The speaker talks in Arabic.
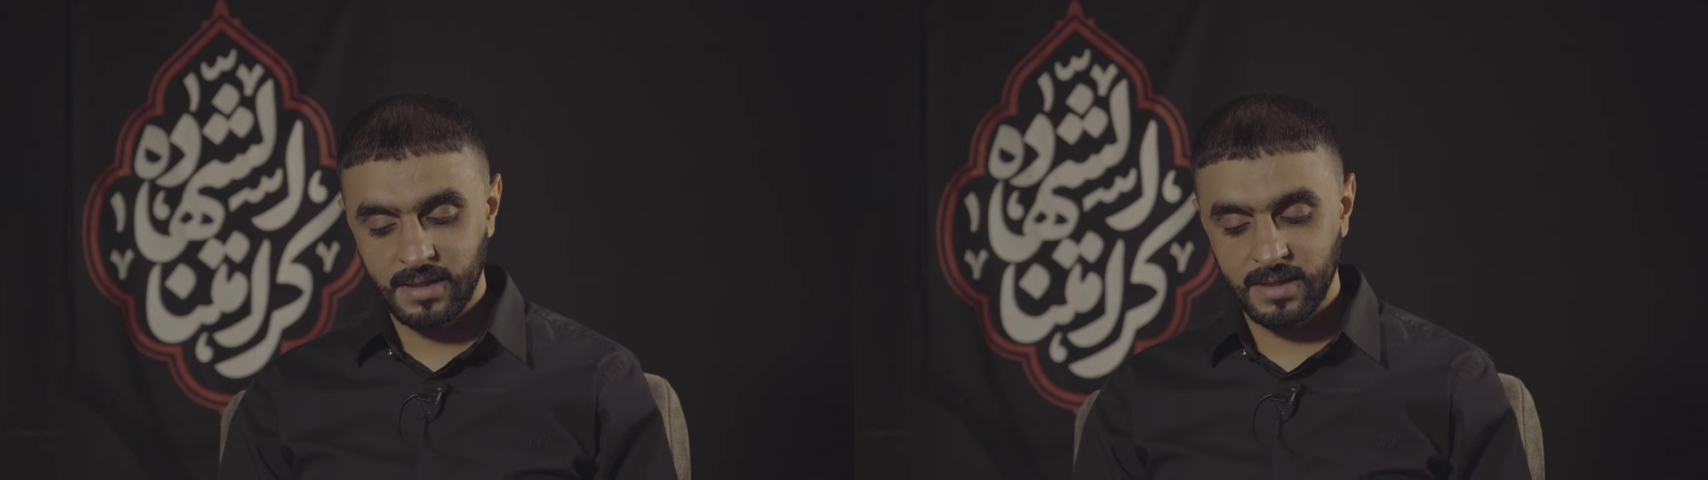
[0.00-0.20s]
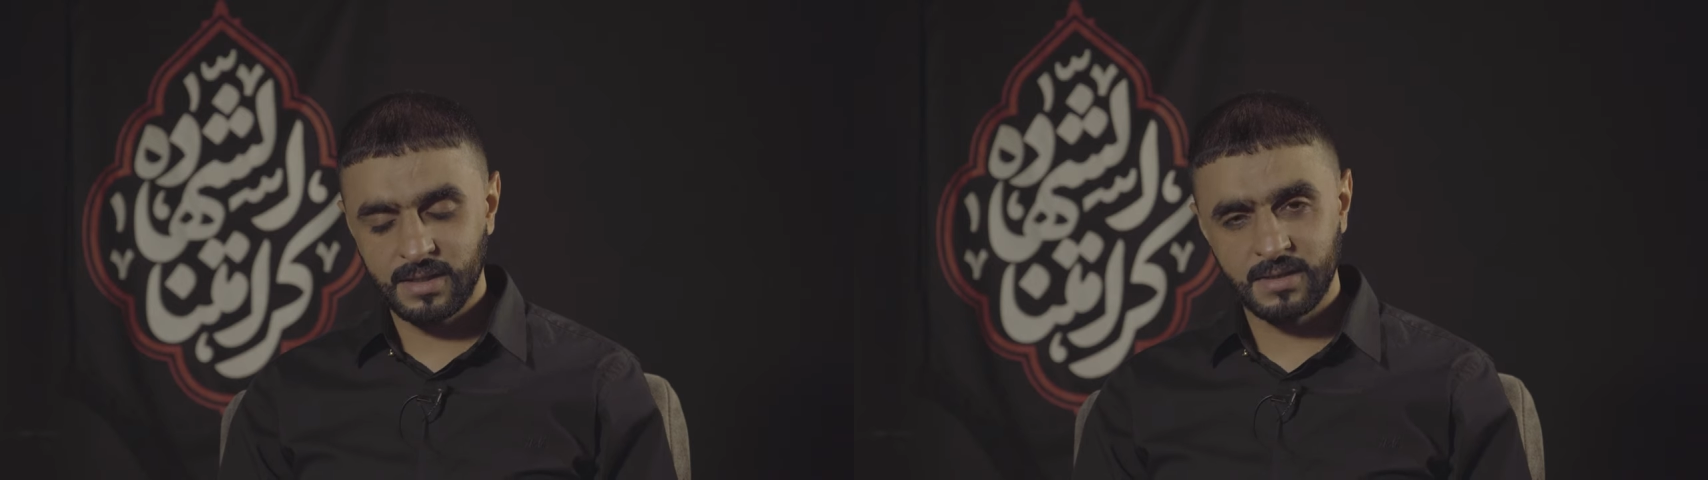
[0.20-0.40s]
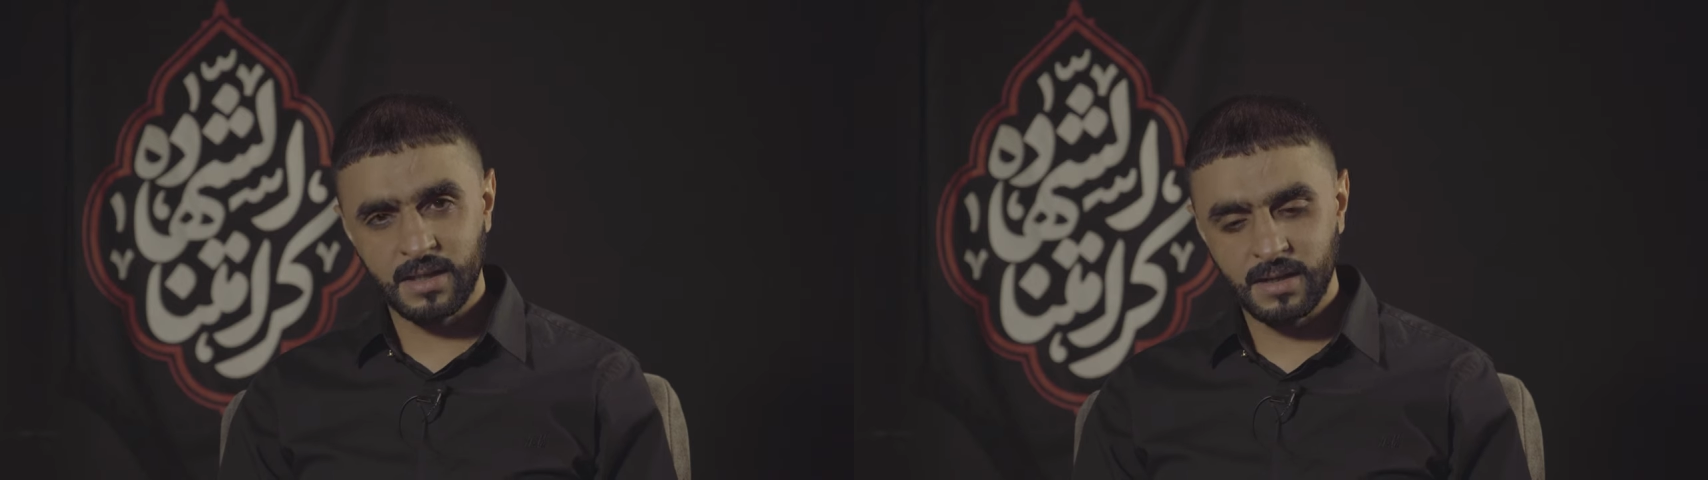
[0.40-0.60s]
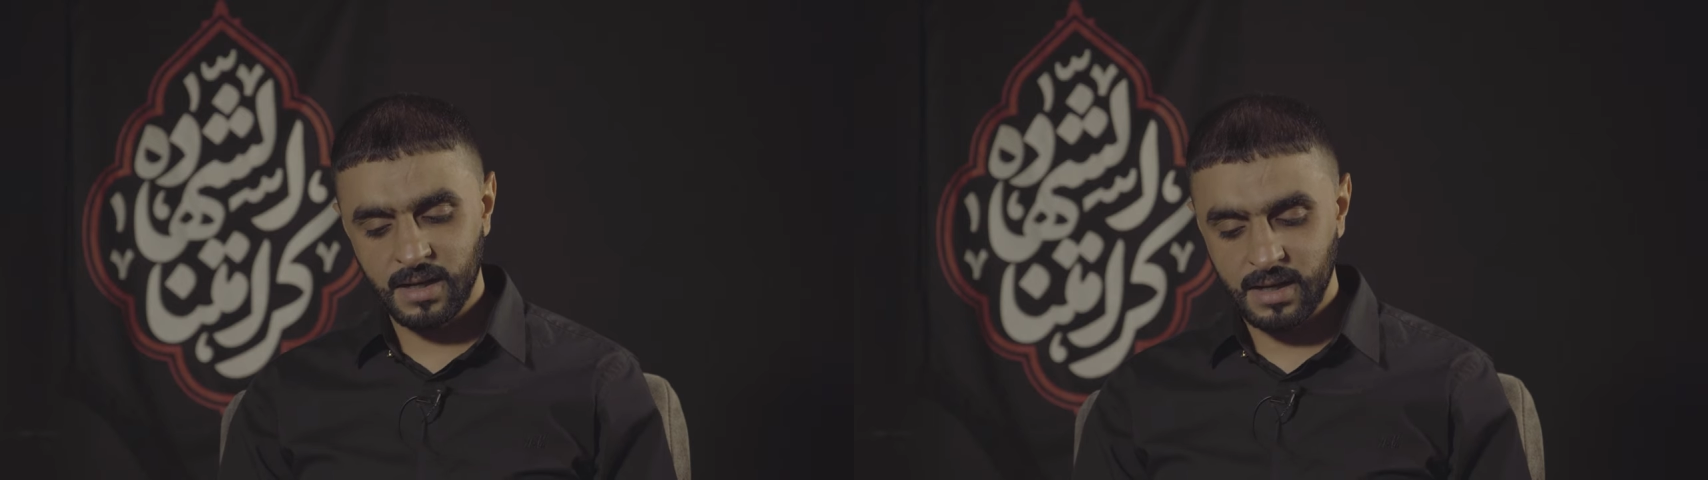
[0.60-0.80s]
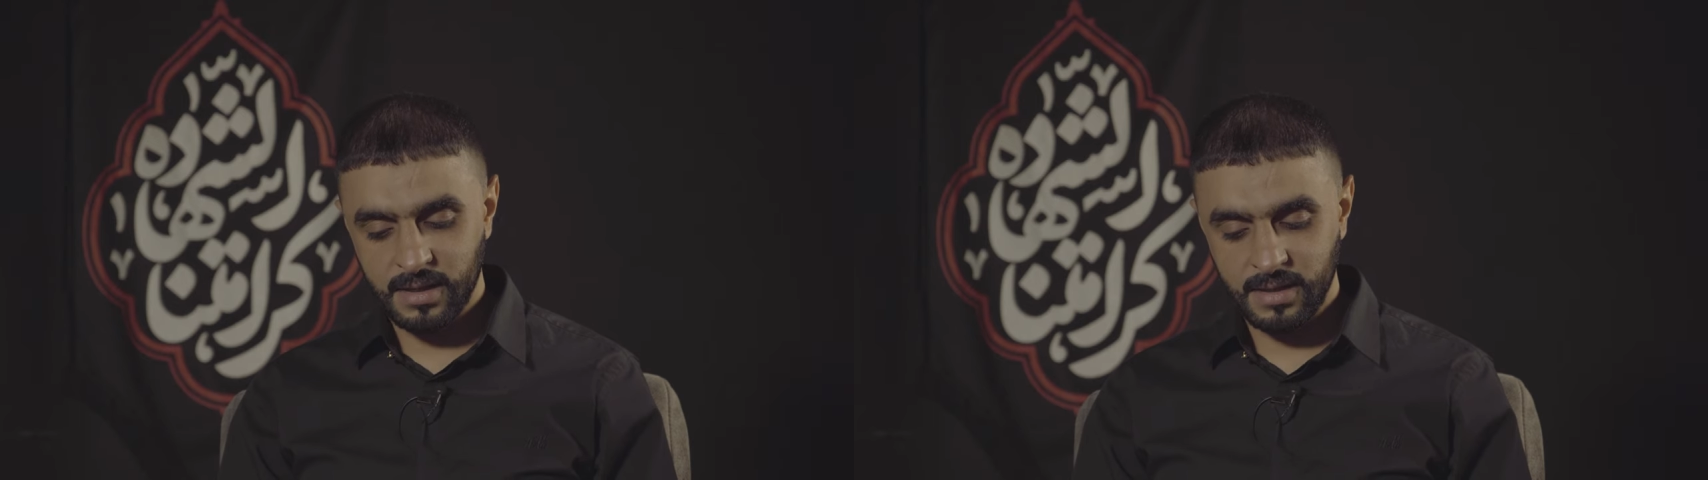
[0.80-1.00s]

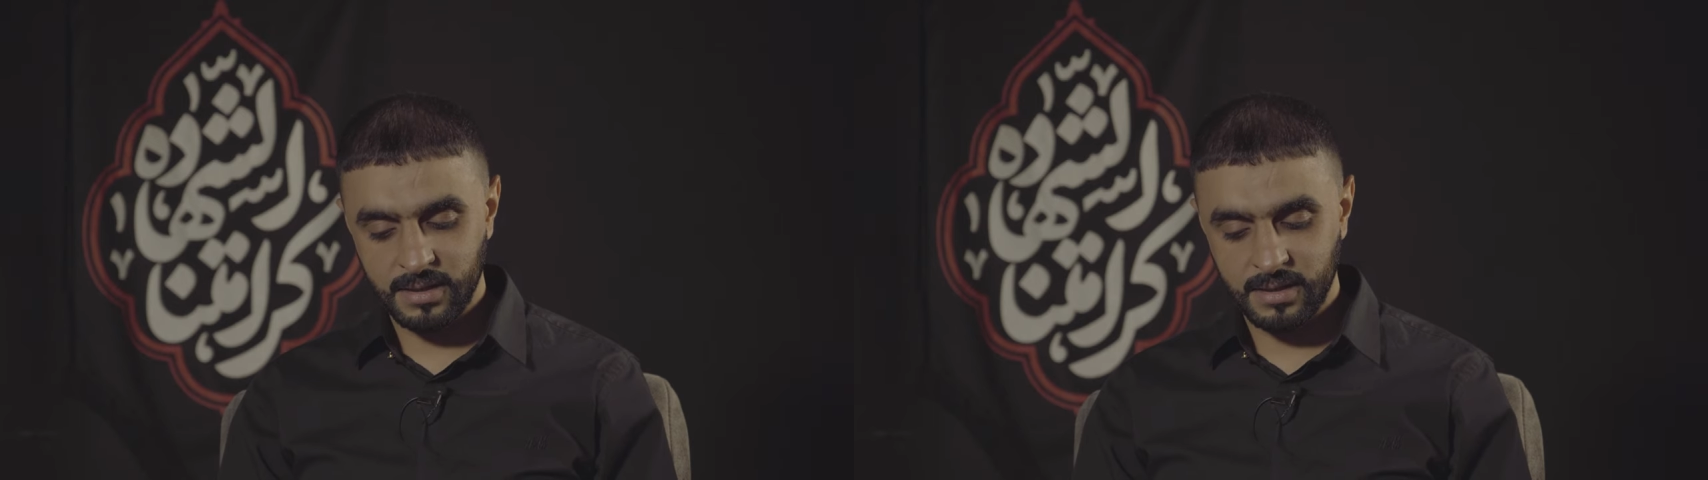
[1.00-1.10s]
يتطرق هذا